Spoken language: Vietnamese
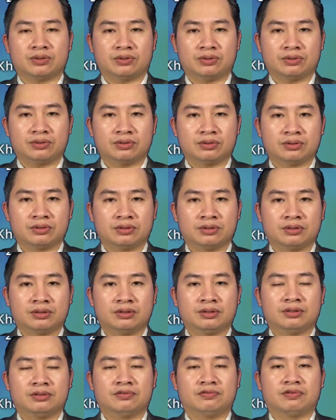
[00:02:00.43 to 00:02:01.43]
có mưa vài
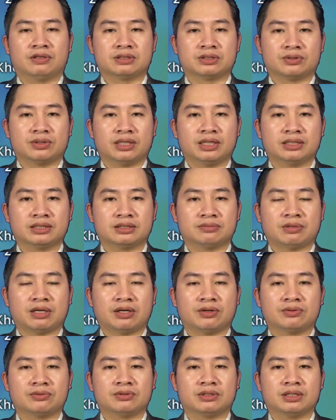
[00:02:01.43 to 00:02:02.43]
nơi trời rét.
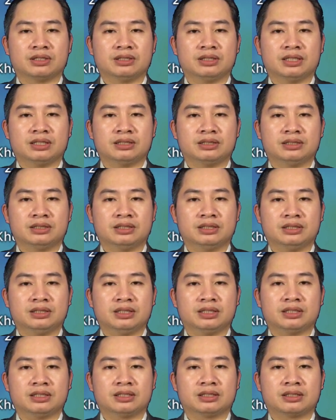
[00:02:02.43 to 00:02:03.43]
Ở phía Nam có
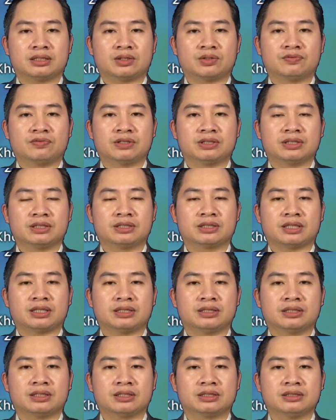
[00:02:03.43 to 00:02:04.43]
mưa, mưa rào
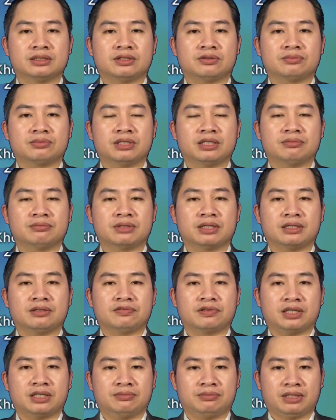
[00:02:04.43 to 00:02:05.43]
rải rác, trời
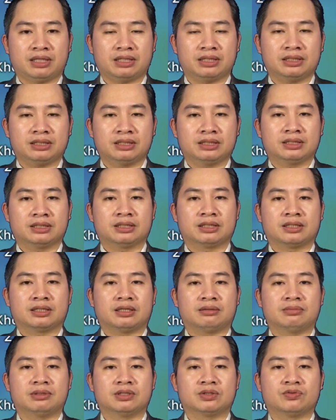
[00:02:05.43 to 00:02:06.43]
lạnh, gió Bắc
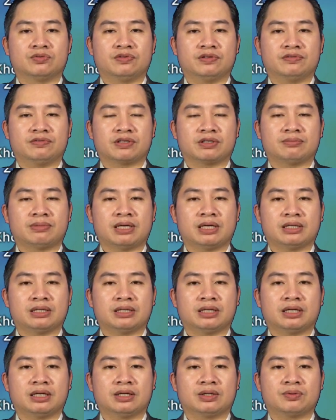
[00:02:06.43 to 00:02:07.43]
đến Tây Bắc ở
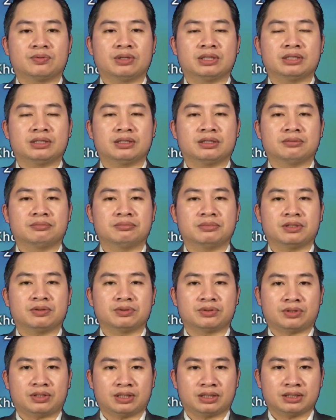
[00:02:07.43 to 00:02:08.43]
mức cấp 2, cấp
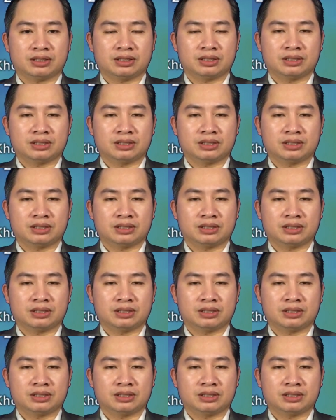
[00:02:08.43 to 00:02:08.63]
3.